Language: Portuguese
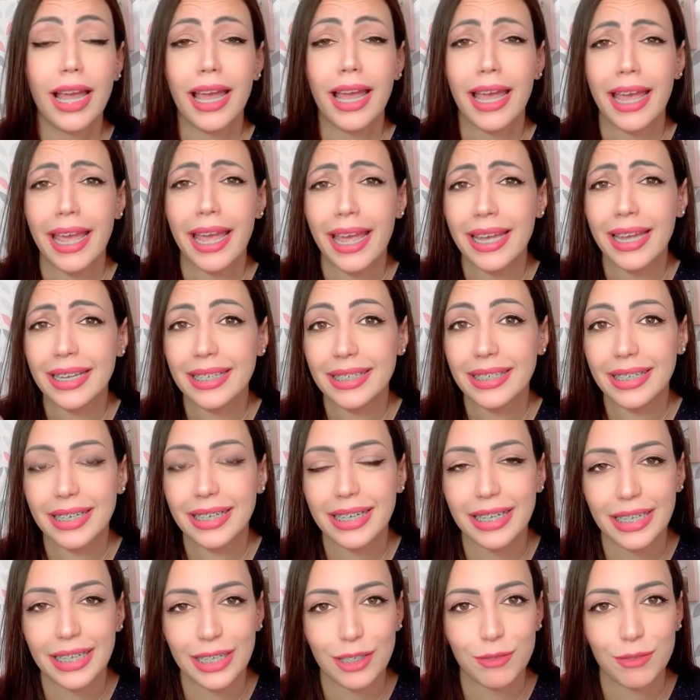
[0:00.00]
É
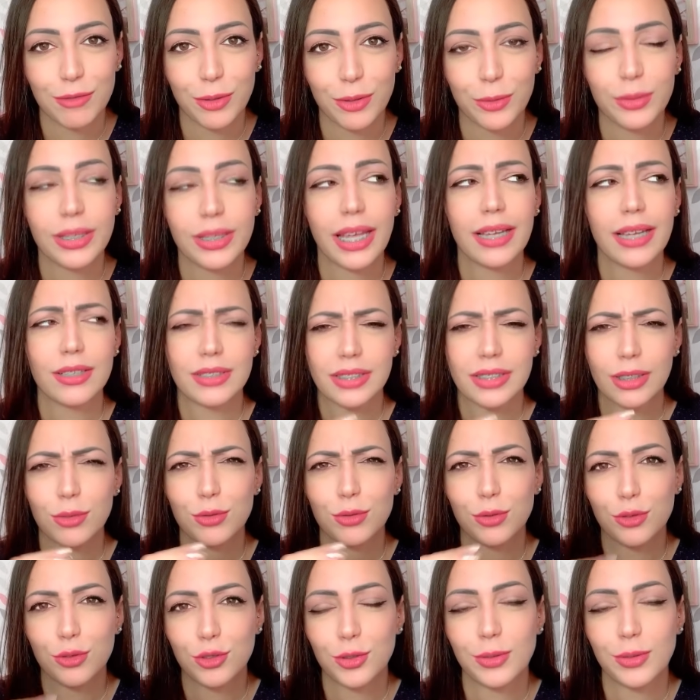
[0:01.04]
incrível. Tem sim um
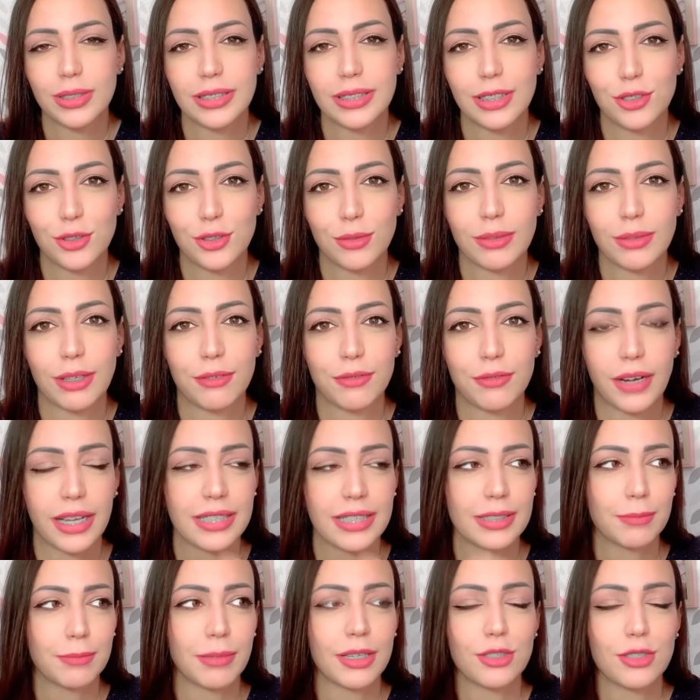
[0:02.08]
sutil azedinho da
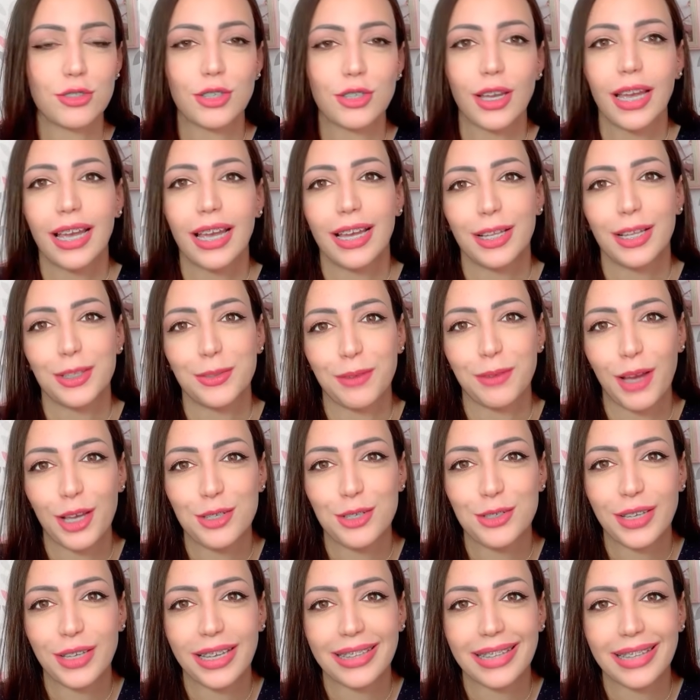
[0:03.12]
frese, mas não
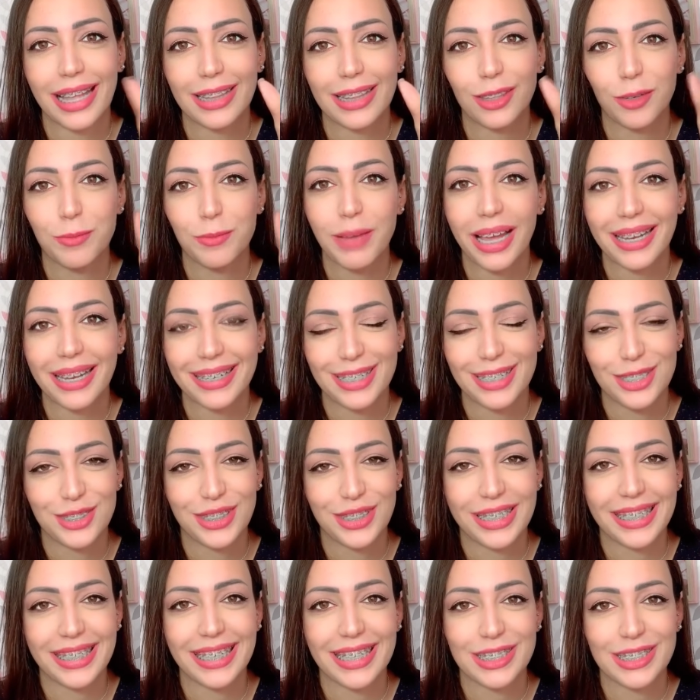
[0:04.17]
acho que tá tão marcante
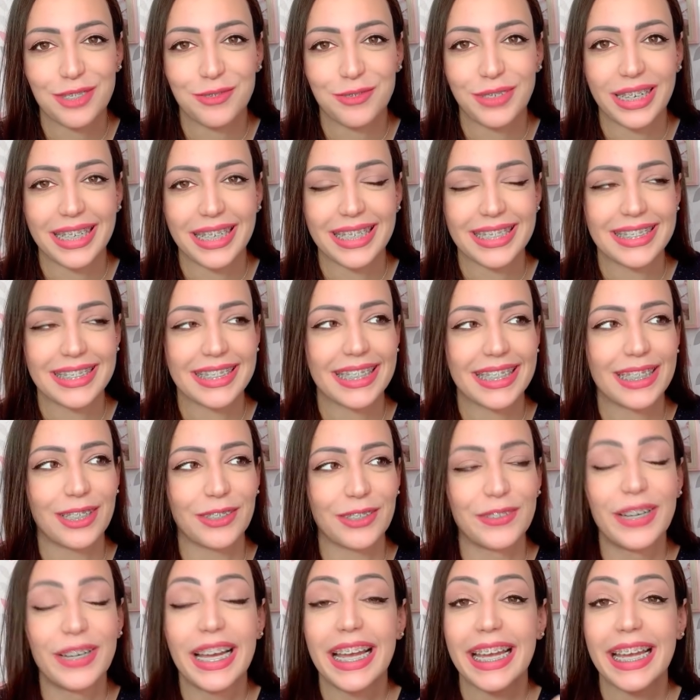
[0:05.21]
aqui nessa fragrância não.